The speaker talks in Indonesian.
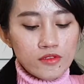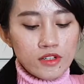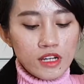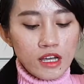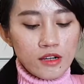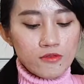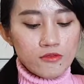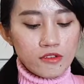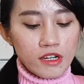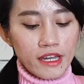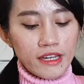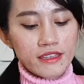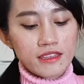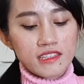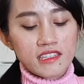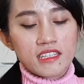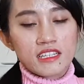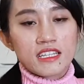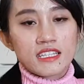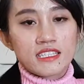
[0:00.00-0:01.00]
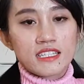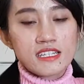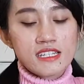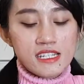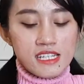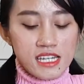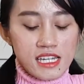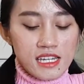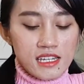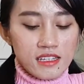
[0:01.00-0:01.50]
lakukan
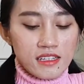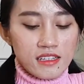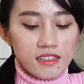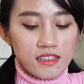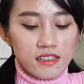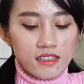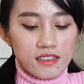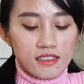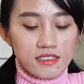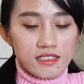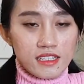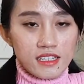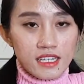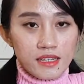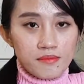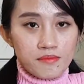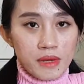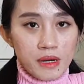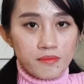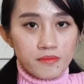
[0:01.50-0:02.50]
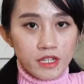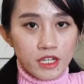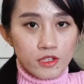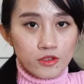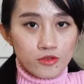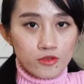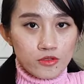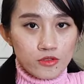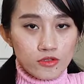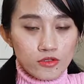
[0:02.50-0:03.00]
jadi si kimbabnya
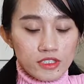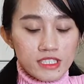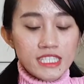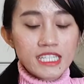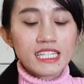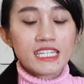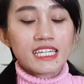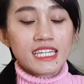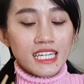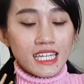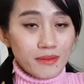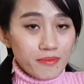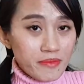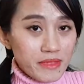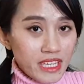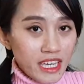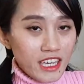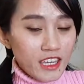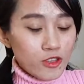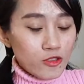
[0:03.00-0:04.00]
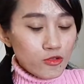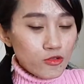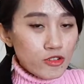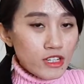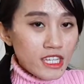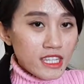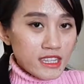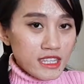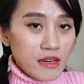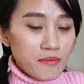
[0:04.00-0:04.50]
itu si kimnya itu
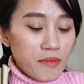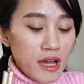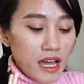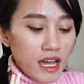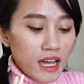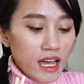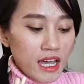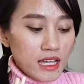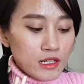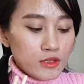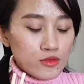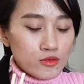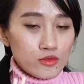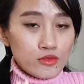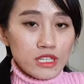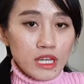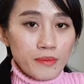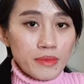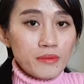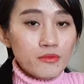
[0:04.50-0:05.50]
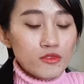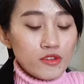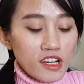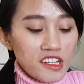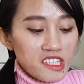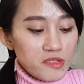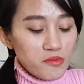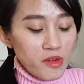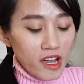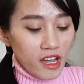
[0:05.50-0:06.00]
kita bakar dulu tapi
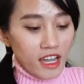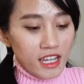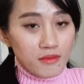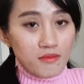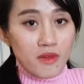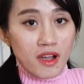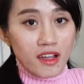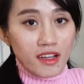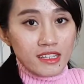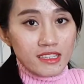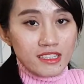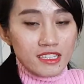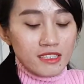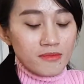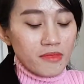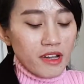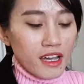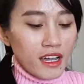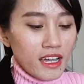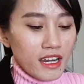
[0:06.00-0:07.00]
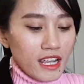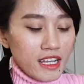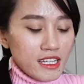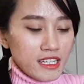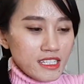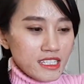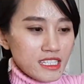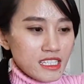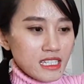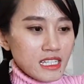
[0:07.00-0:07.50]
bukan dibakar banget dibakar ya
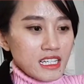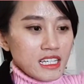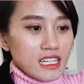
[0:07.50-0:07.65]
jadi di